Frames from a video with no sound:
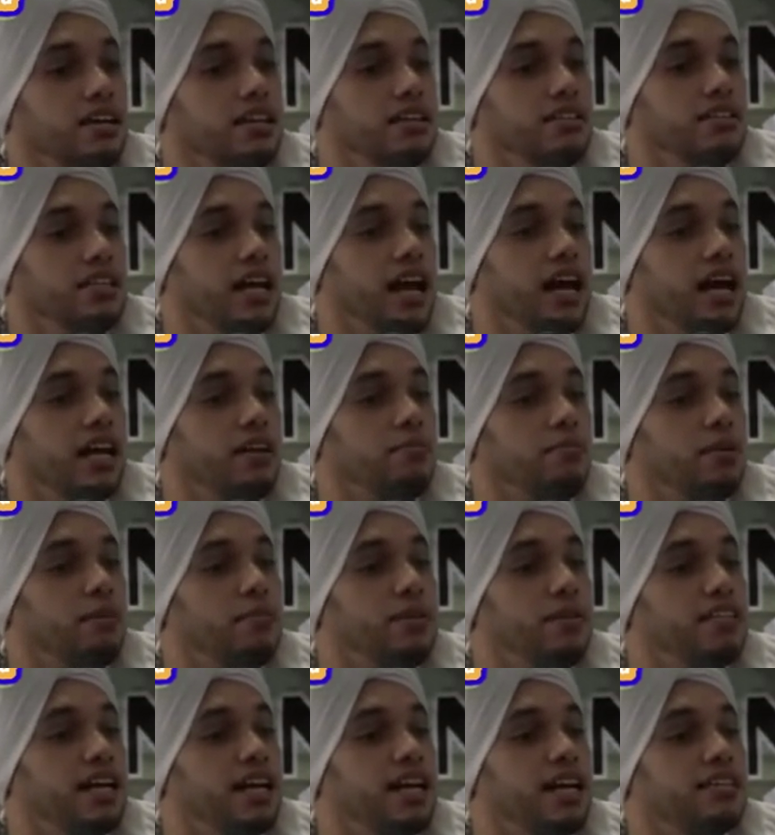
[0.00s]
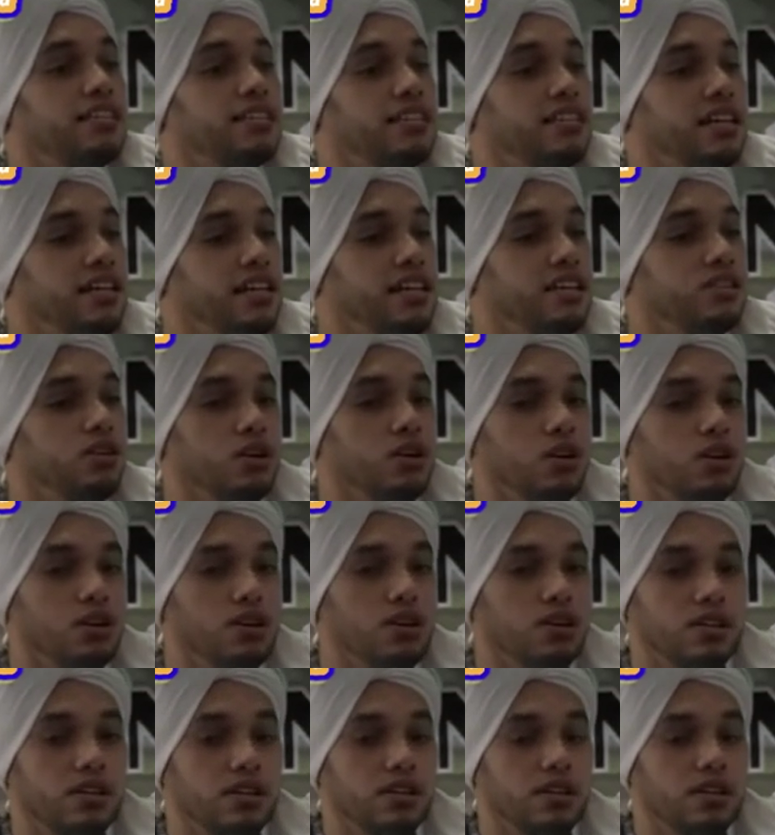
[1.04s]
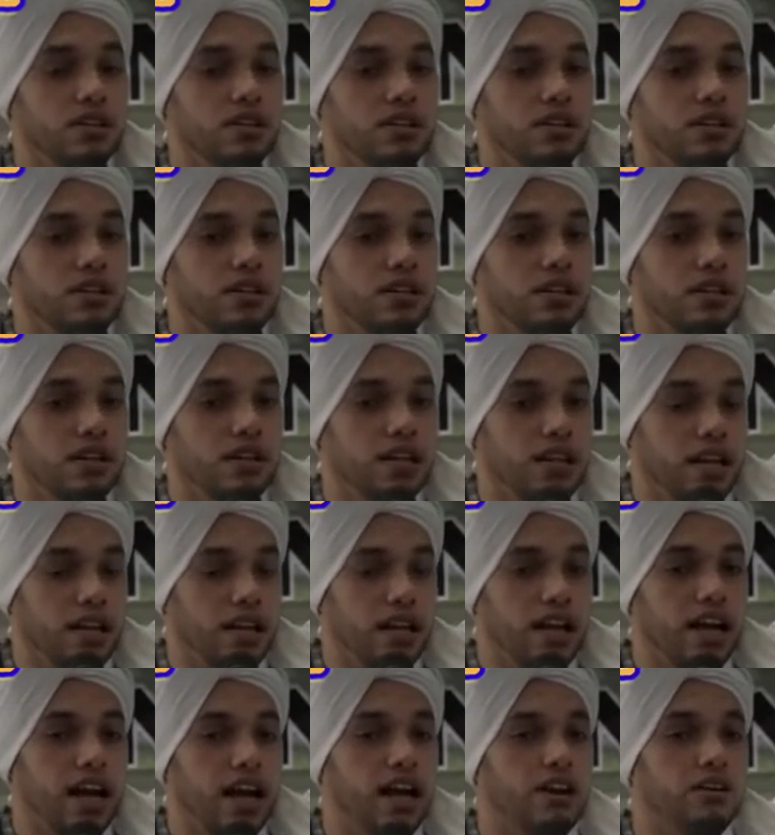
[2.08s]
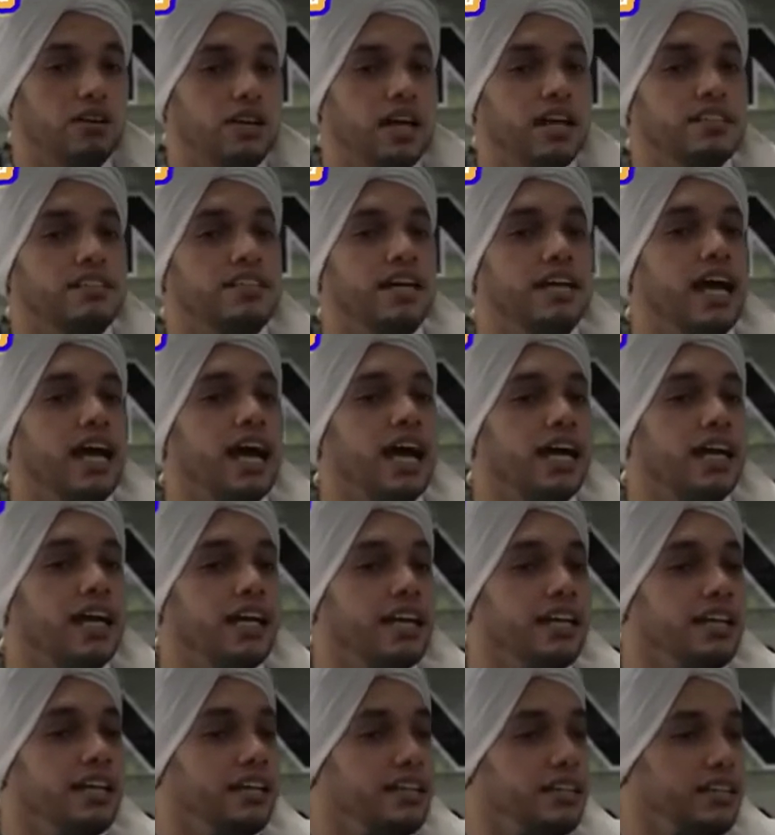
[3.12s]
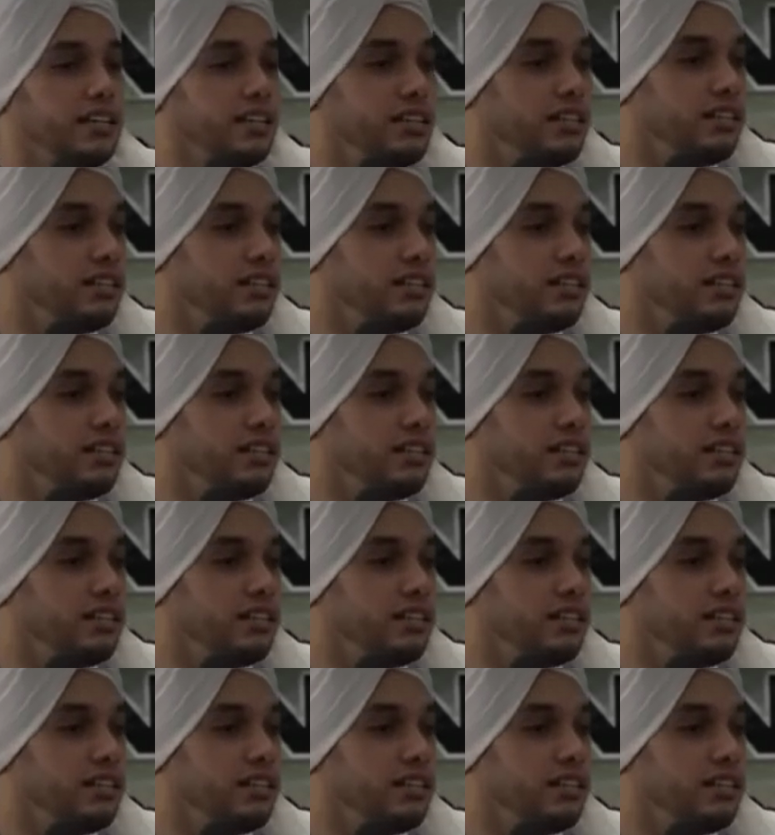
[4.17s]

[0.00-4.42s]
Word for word: Jangan berbicara sendiri tolong. Kalau ndak saya akhiri ini.